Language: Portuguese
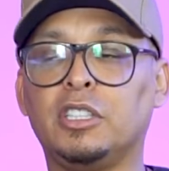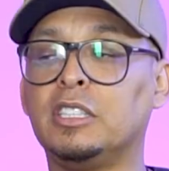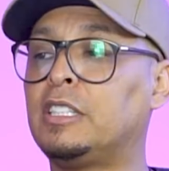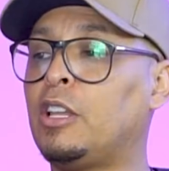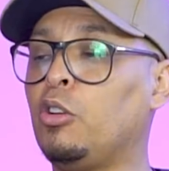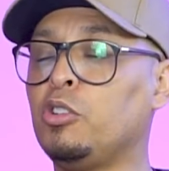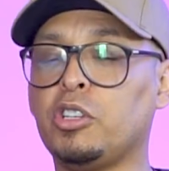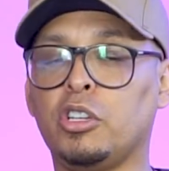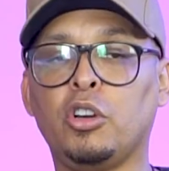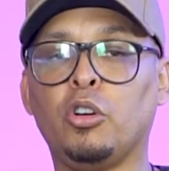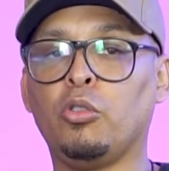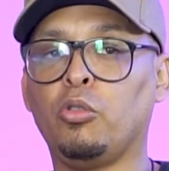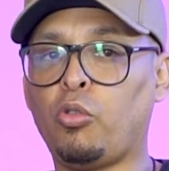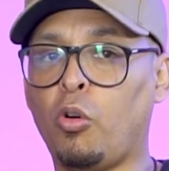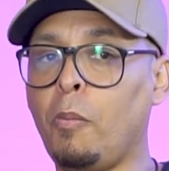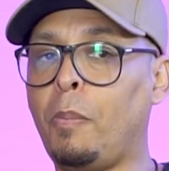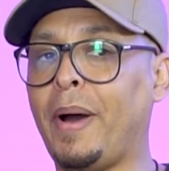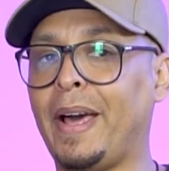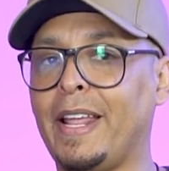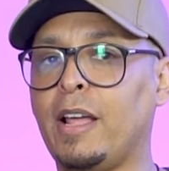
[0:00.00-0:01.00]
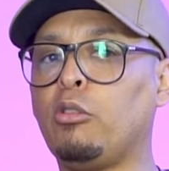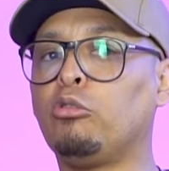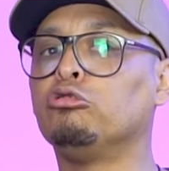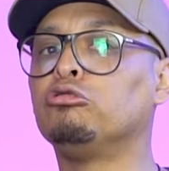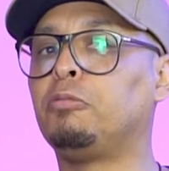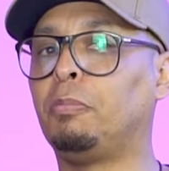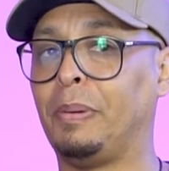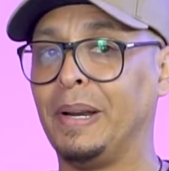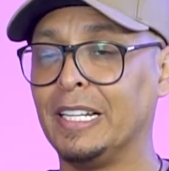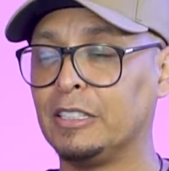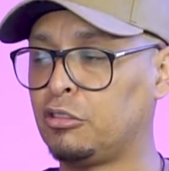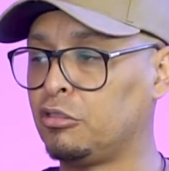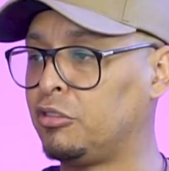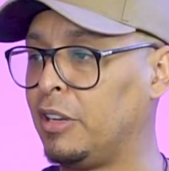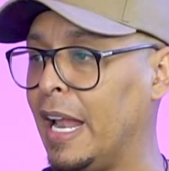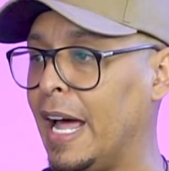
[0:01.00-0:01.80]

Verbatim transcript: Então eu comparei alguns preços